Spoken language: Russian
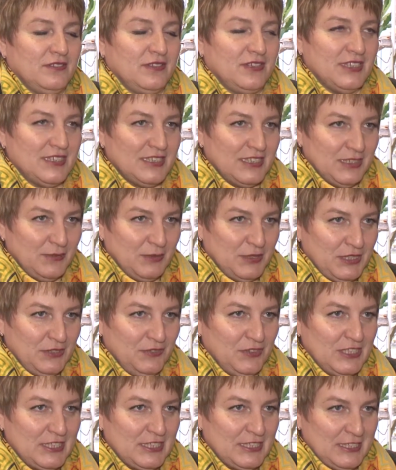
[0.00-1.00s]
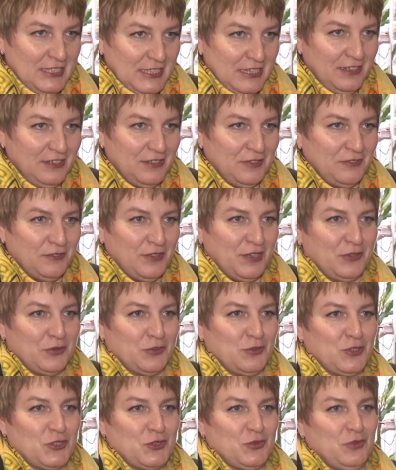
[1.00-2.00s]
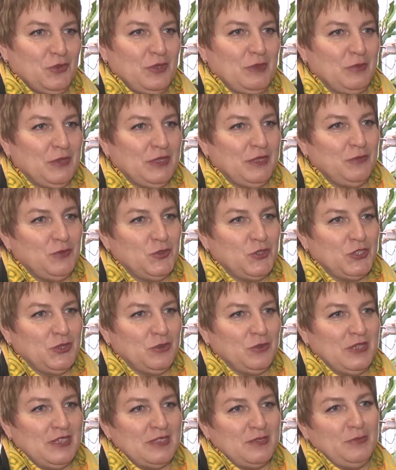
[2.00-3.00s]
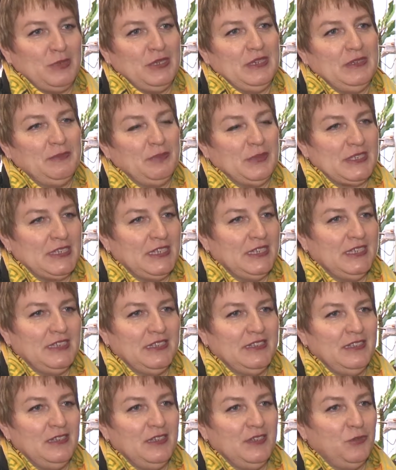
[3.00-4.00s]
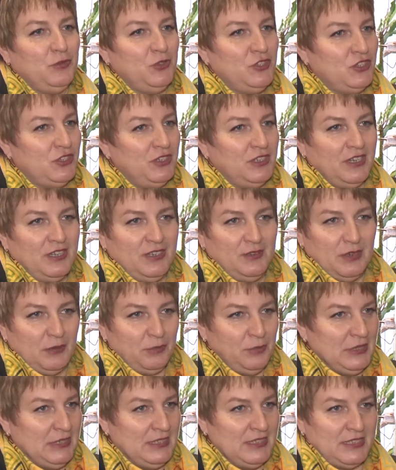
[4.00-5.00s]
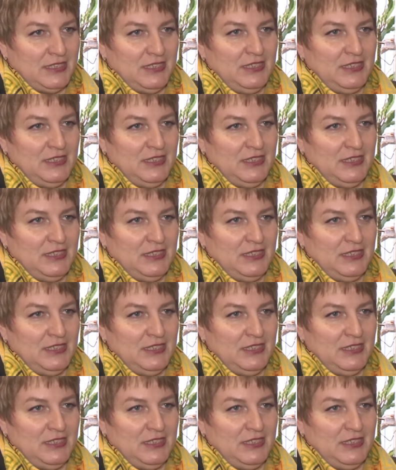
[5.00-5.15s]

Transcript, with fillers: разгребсти весь снег вокруг школы, потому что у нас были последние дни очень обильный